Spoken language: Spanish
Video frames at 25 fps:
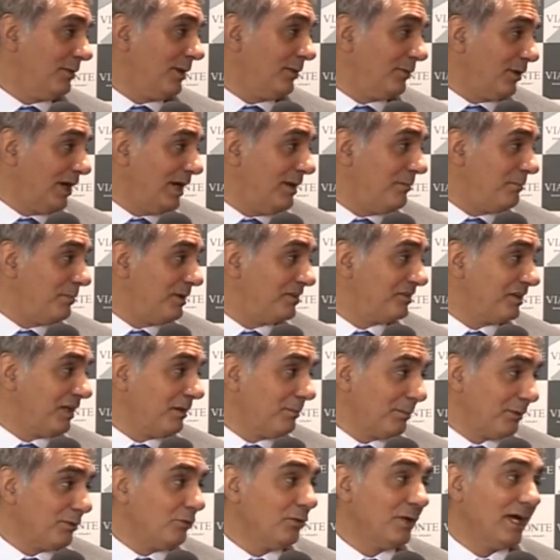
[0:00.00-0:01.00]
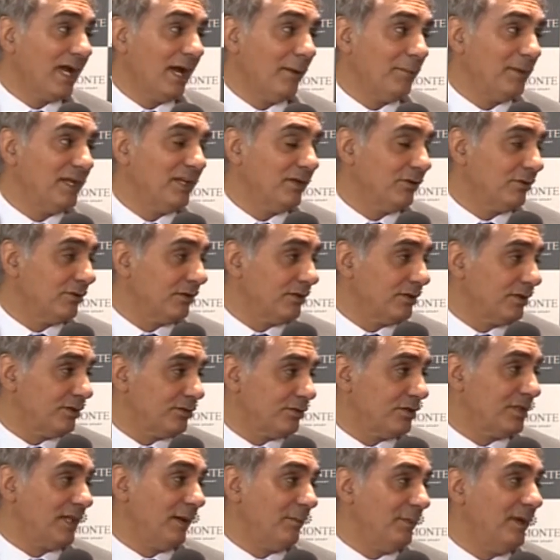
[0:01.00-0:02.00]
vamos a empezar por un camino donde
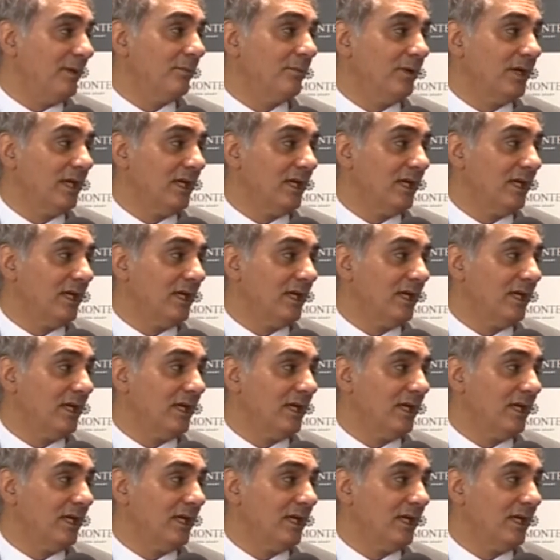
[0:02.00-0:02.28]
yo también